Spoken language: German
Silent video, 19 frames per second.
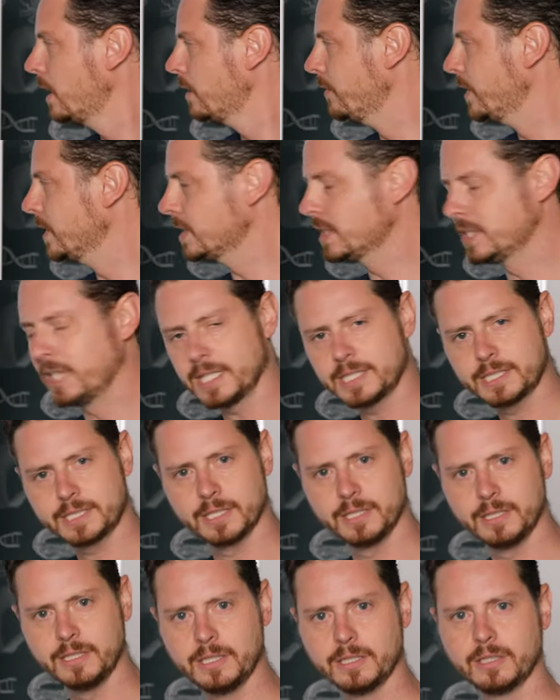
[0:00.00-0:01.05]
Wenn ich das
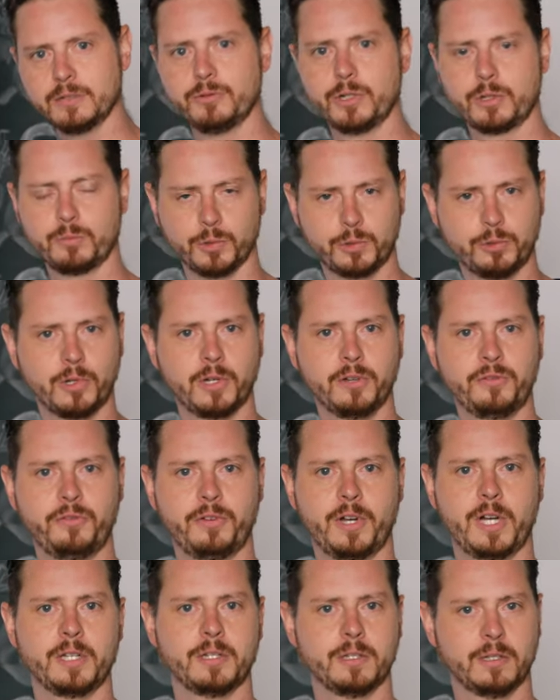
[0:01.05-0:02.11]
trainiere, wird
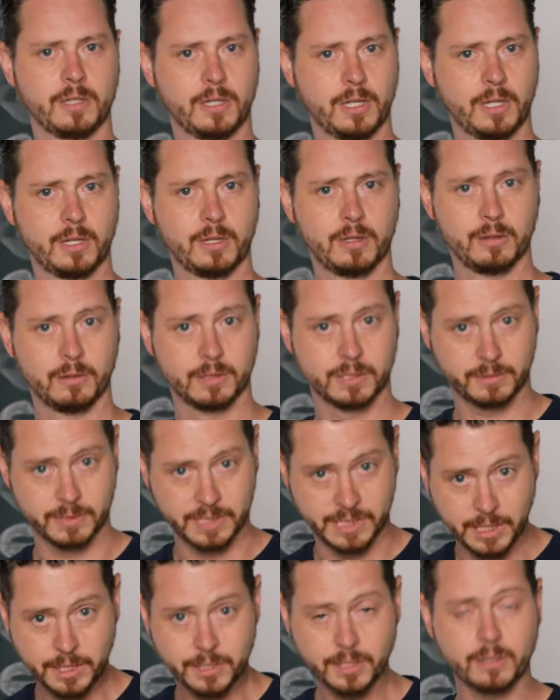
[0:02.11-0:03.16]
Motorradfahren
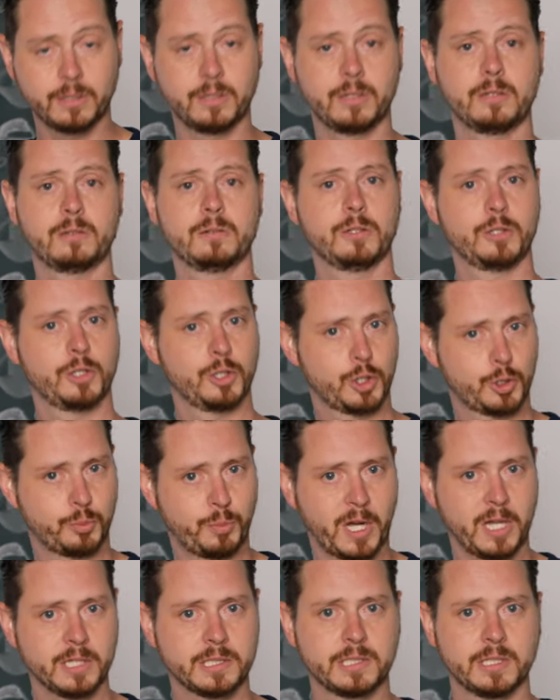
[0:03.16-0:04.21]
sicherer,
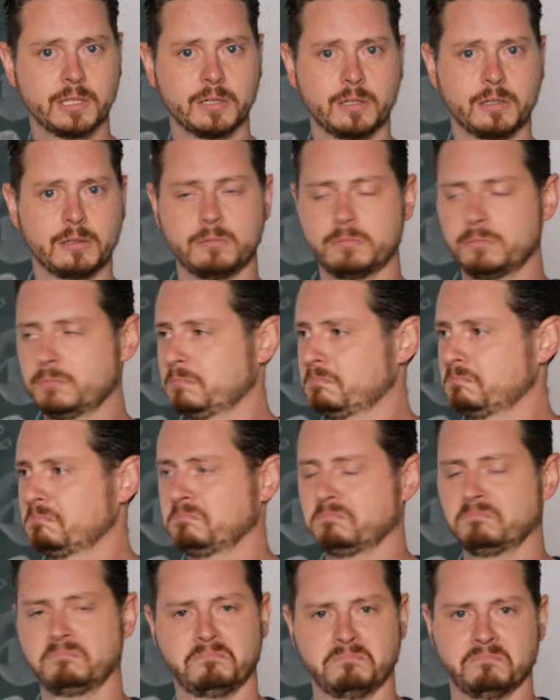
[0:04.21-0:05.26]
spaßiger.
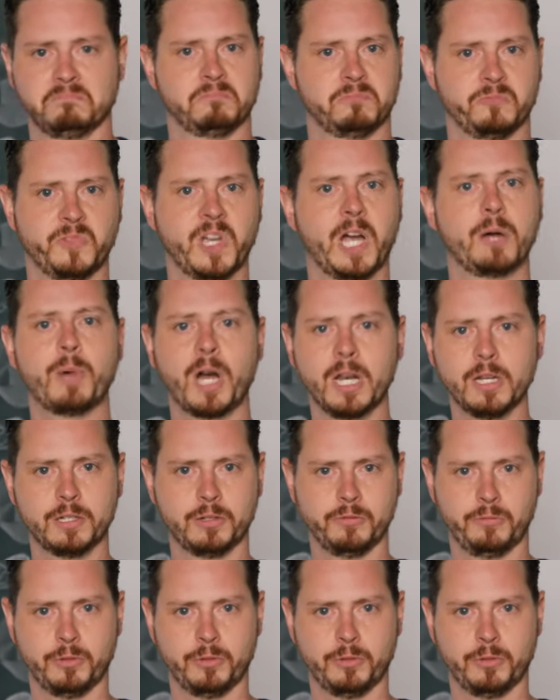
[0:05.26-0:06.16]
Wir haben alle